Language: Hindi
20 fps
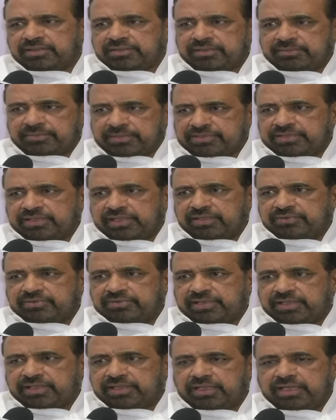समस्याओं
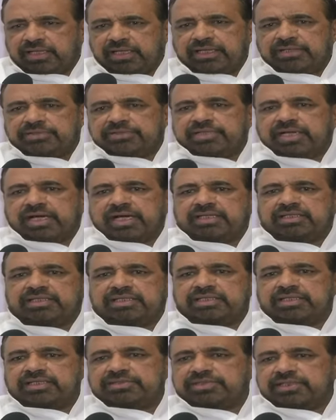से चार
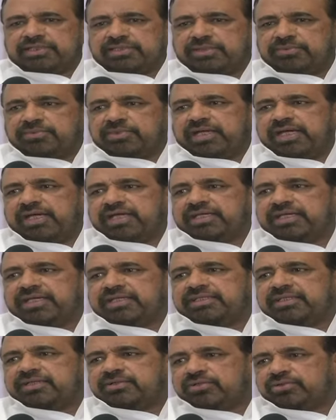दिन का सत्र बुलाया गया
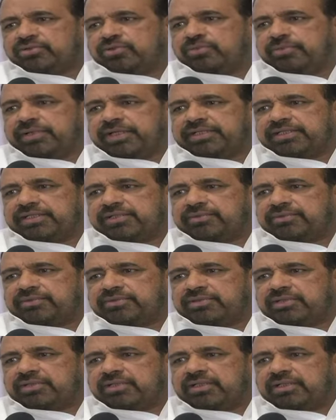था कुल दो बैठकें हुई
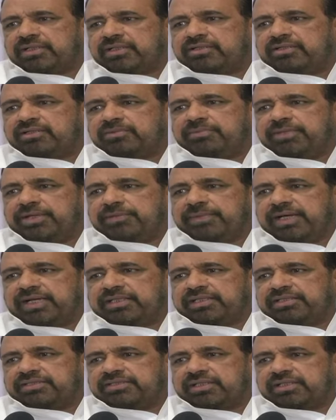तो मैं मान
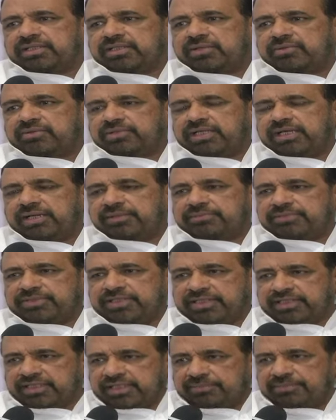के चलता हूं कि हम
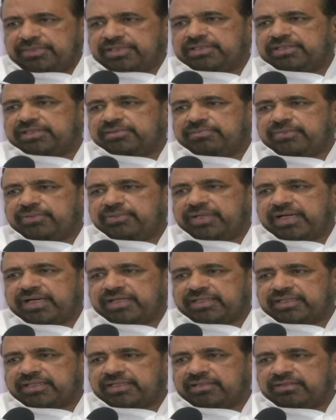जिनके प्रति
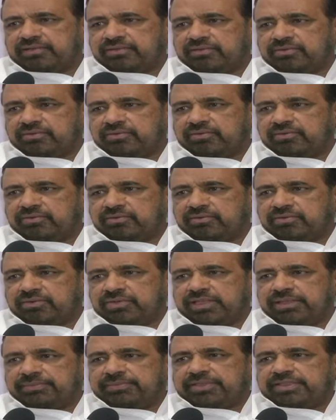जिम्मेवार हैं
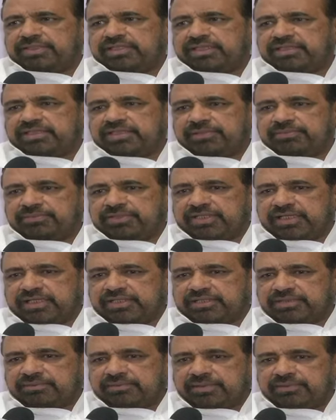उनके प्रति यदि हम
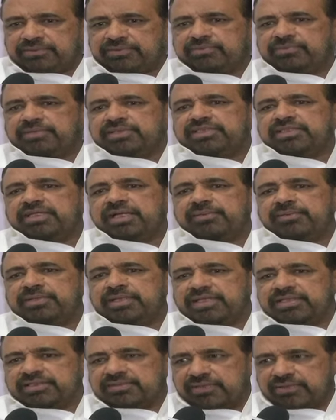विधानसभा में
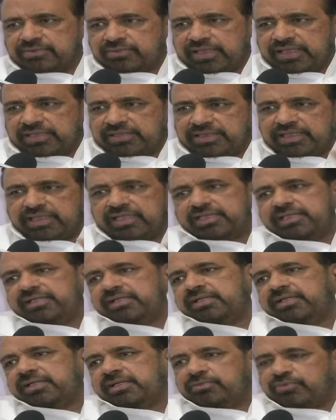विधानसभा तो आई ना है
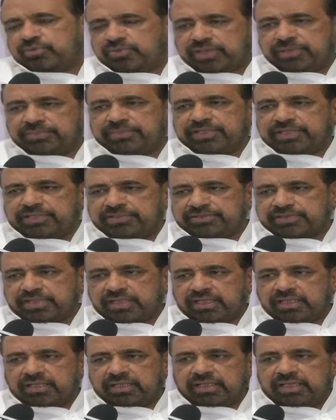पूरे प्रदेश
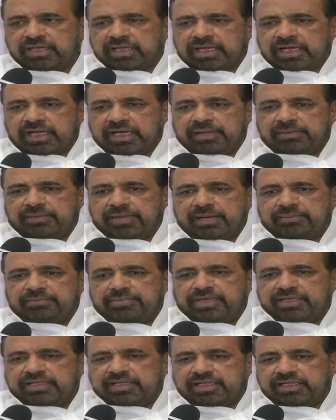का अब आप
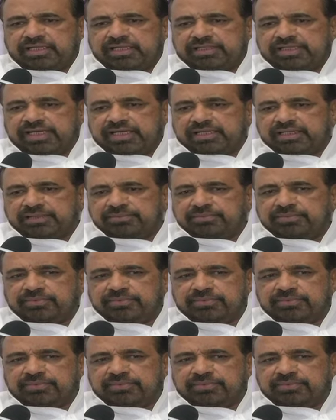बंडल ले जाके